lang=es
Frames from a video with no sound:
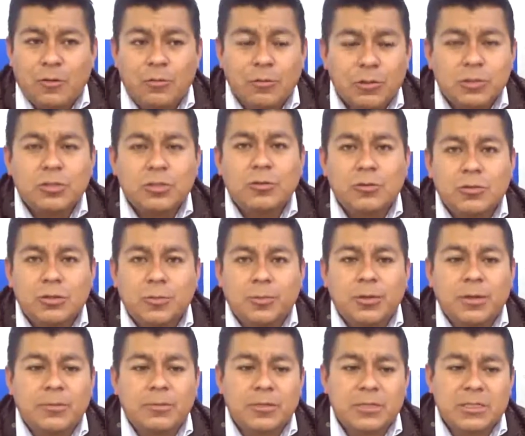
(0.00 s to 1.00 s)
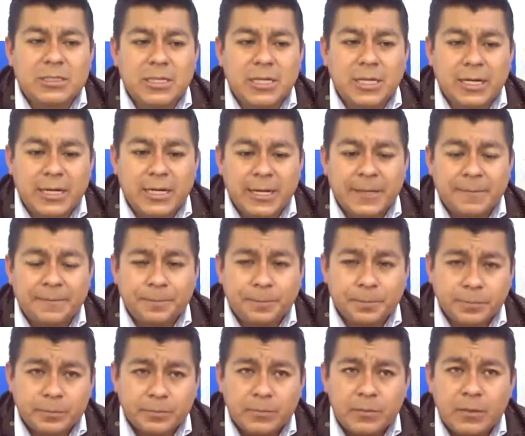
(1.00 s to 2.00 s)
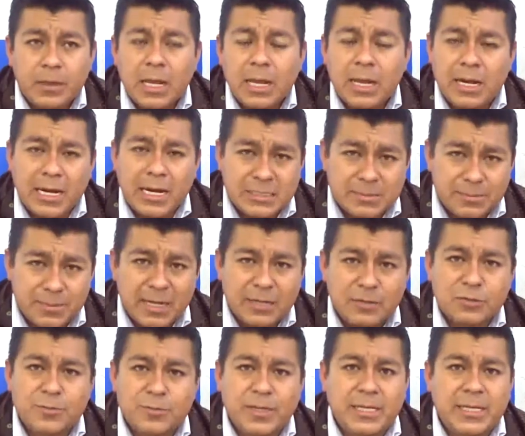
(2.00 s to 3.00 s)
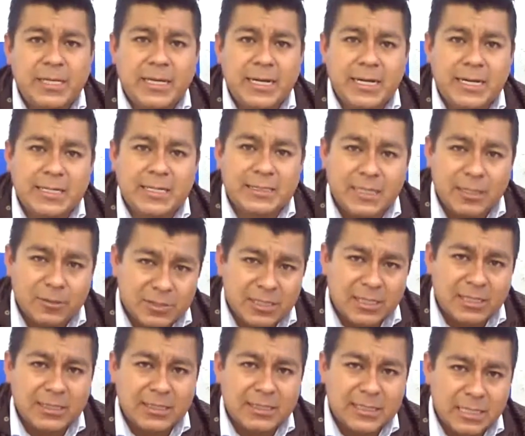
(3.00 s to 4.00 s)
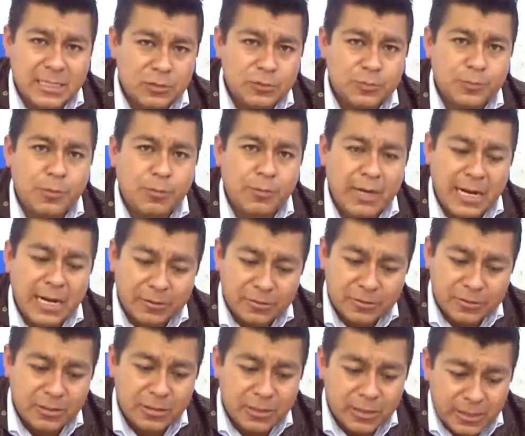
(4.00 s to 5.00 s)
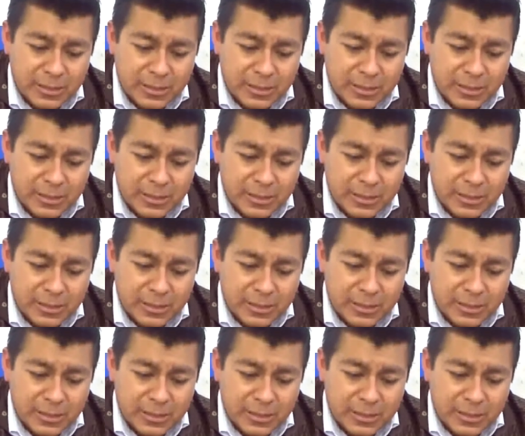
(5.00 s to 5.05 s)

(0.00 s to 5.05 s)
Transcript: mucho gusto podemos decir que las manos mexicanas de los artesanos poblanos